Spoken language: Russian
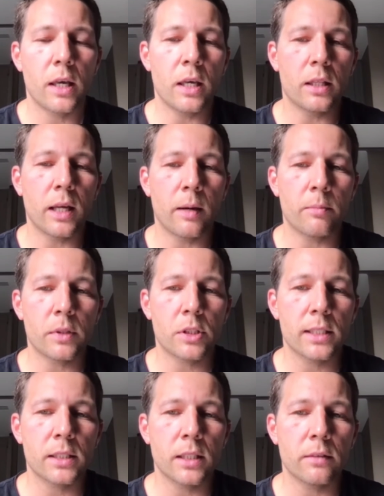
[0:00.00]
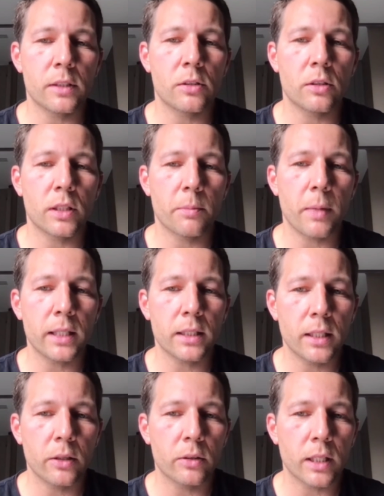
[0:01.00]
и там частные инвестиционные банки
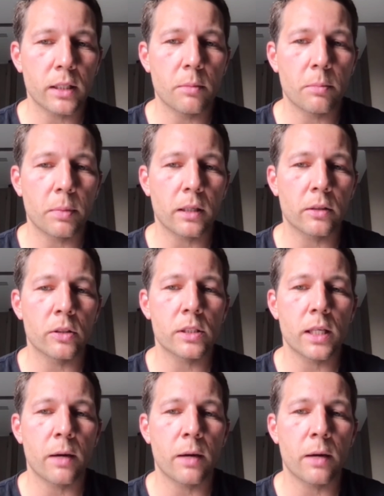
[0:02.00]
дают такие прогнозы,